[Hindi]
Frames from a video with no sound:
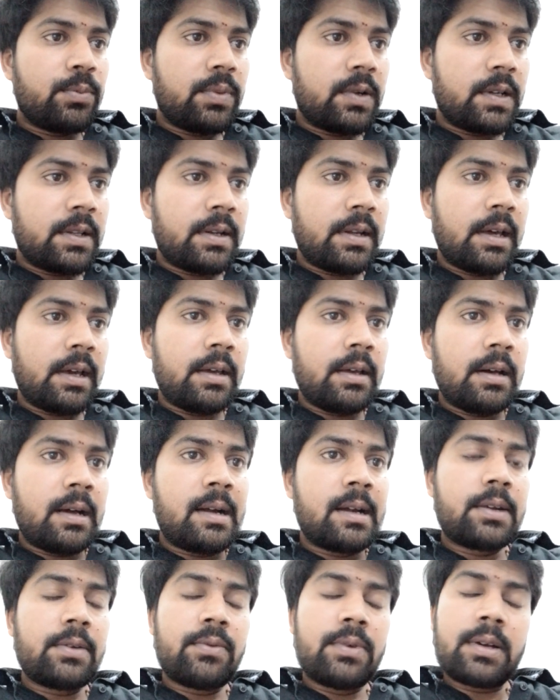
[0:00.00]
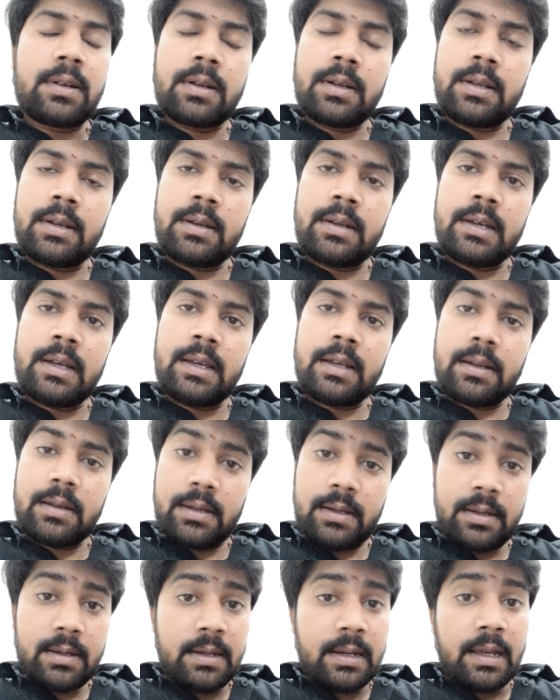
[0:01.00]
पढ़ना है हार्ड वर्क करना है
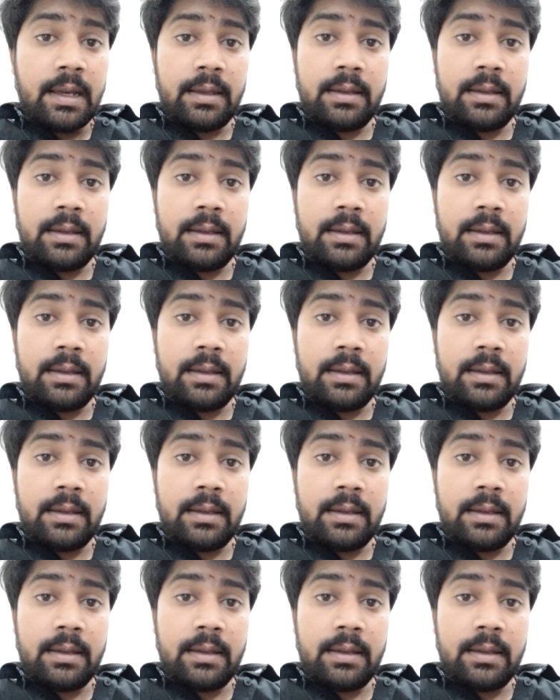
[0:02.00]
करना